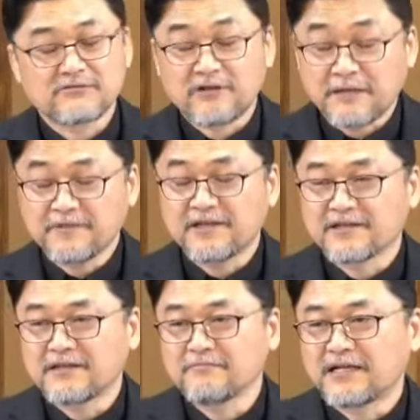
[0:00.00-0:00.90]
함께
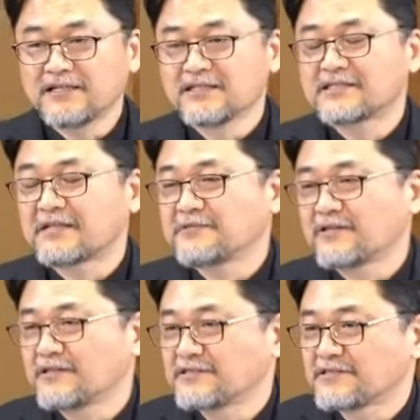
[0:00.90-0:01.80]
이렇게 많이
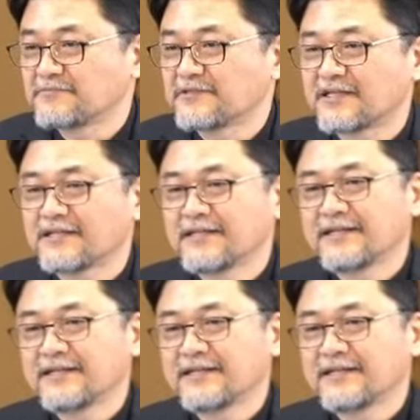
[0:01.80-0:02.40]
참석을 했었습니다.